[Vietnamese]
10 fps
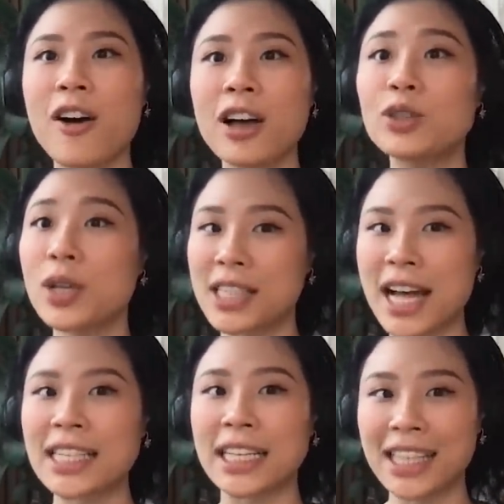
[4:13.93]
cho các chuyên
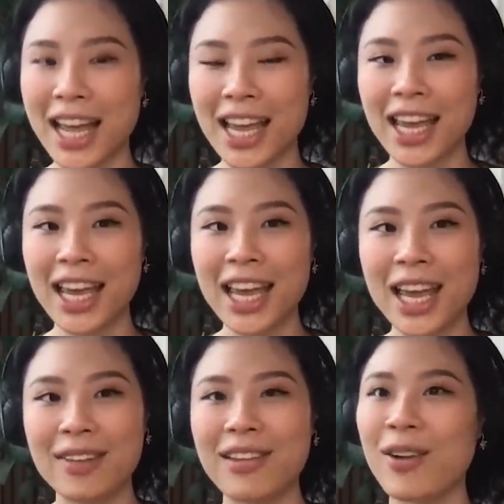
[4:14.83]
gia giảng dạy
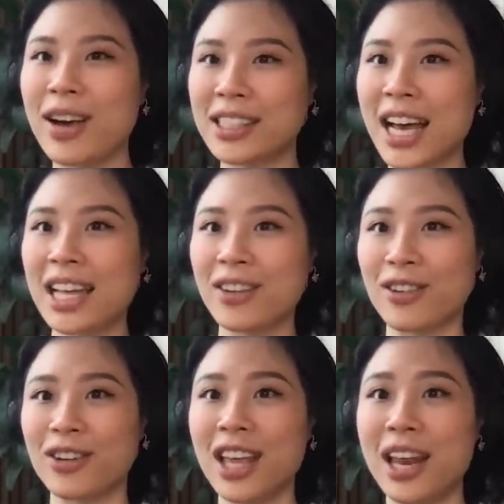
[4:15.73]
và ngoài ra thì
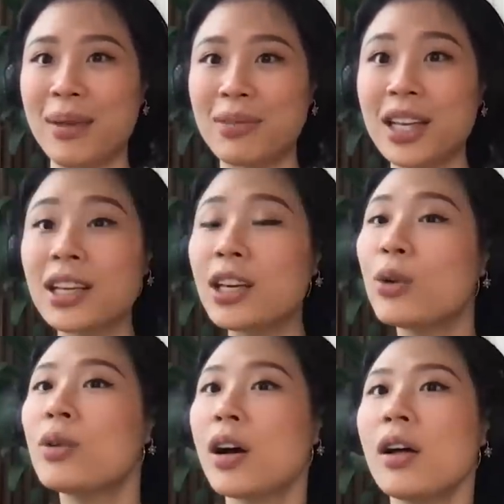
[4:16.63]
còn có thể làm à. nghiên
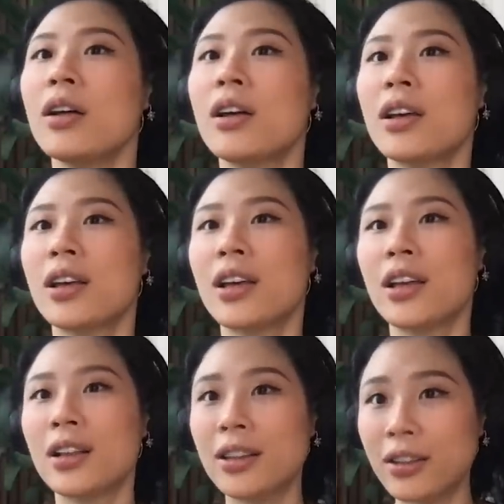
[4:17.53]
cứu nữa
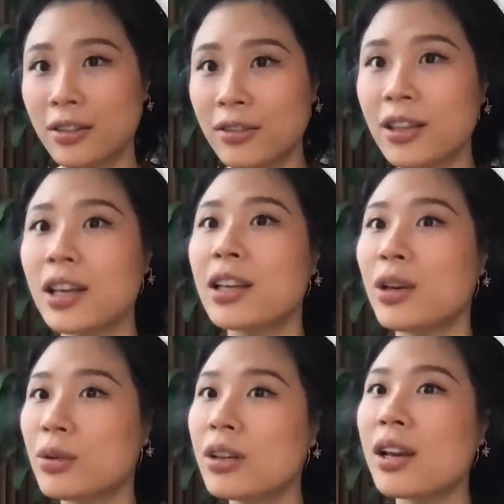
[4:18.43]
ừ, nghiên
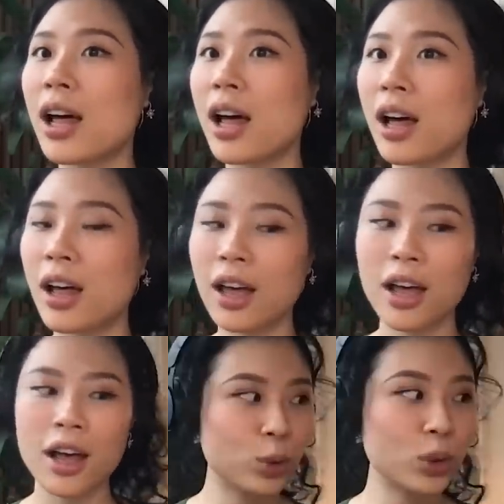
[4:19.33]
cứu tức là
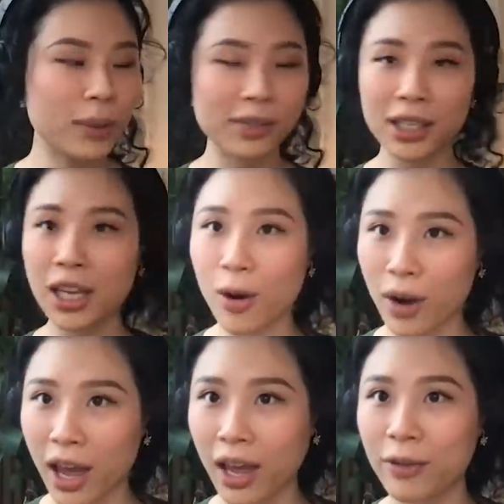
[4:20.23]
thu thập dữ
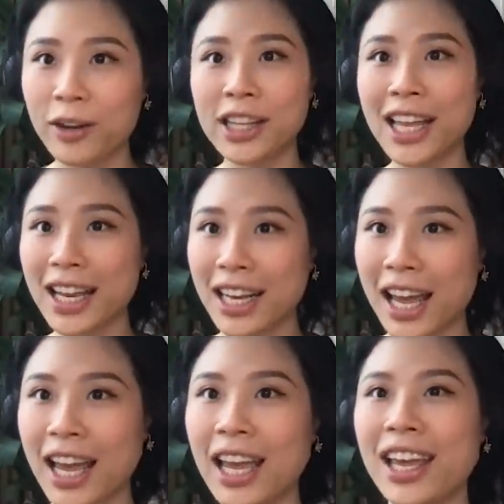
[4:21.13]
liệu này phân tích
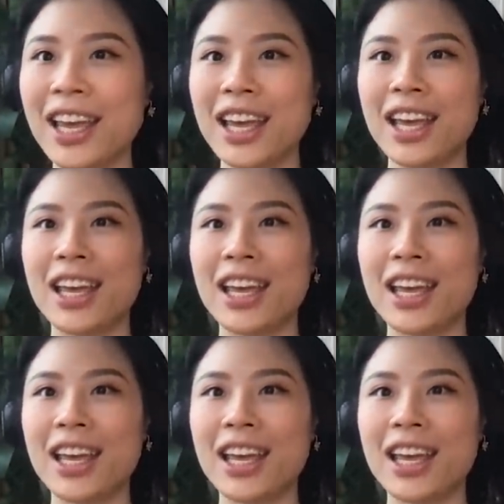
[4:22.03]
này